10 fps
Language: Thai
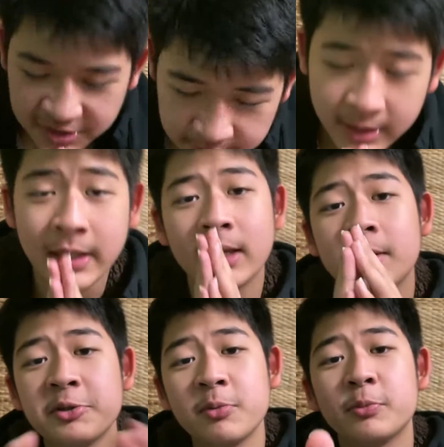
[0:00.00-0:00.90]
สวัสดี
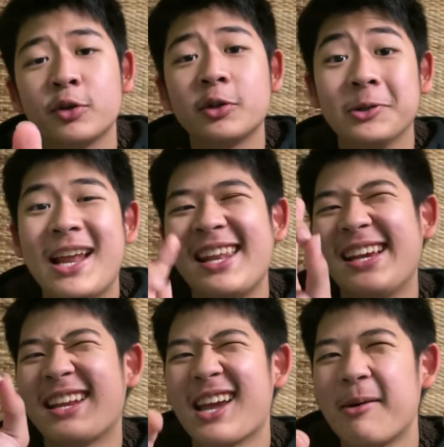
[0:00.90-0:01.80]
ท่านผู้ชมทุกคนทุกท่านเล
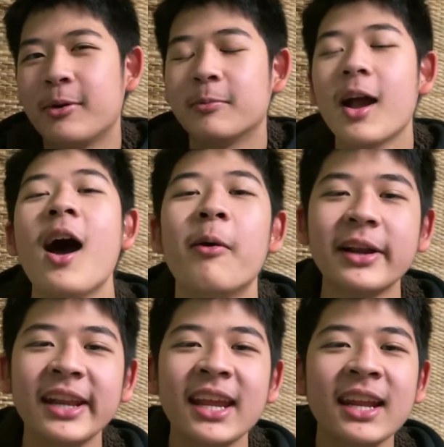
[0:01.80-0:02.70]
ยนะครับผมก็วั
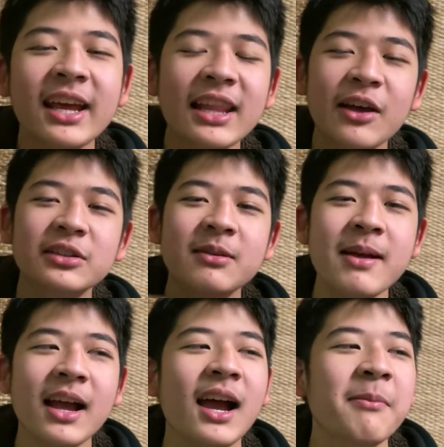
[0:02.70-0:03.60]
นนี้นะเราจะ
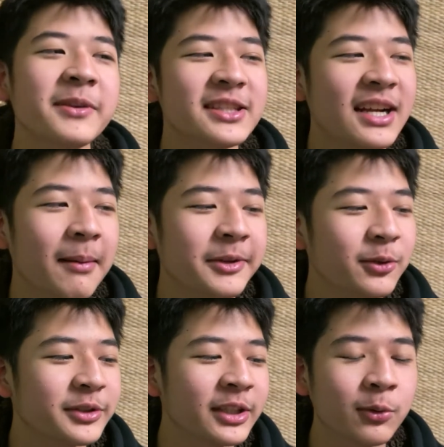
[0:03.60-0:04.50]
มาทำกิจกรรมส
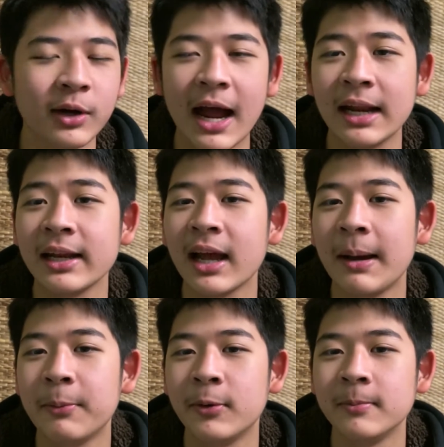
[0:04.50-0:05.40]
นุกสนุกกันนะครั
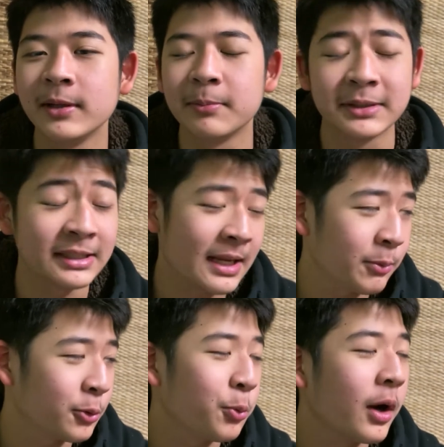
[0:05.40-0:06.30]
บผมหรือมันจะน่าป
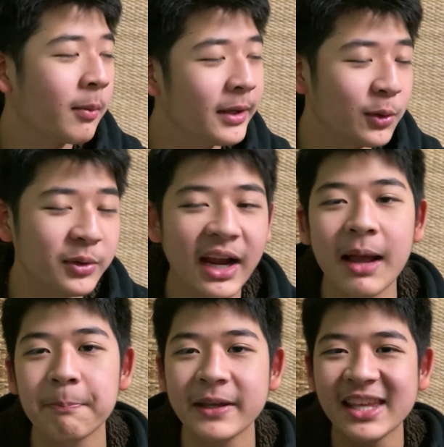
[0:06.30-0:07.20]
วดหัวก็ไม่รู้นะค
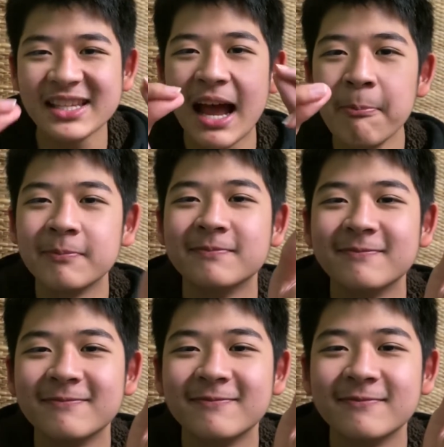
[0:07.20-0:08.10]
รับกิจกรรม
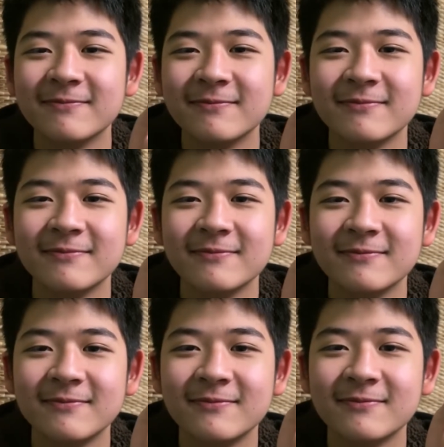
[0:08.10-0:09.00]
อะไร
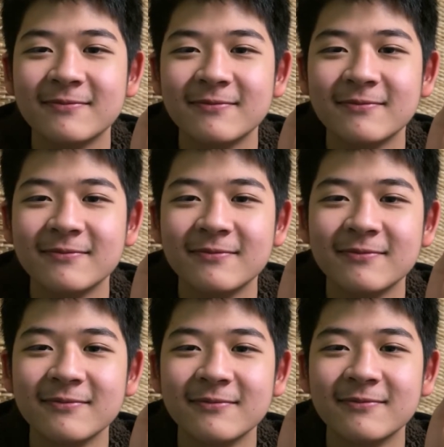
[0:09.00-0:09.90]

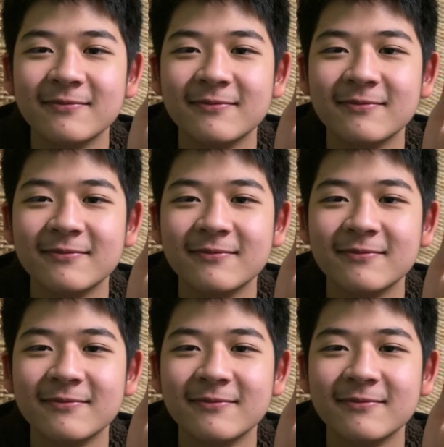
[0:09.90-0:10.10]
คือ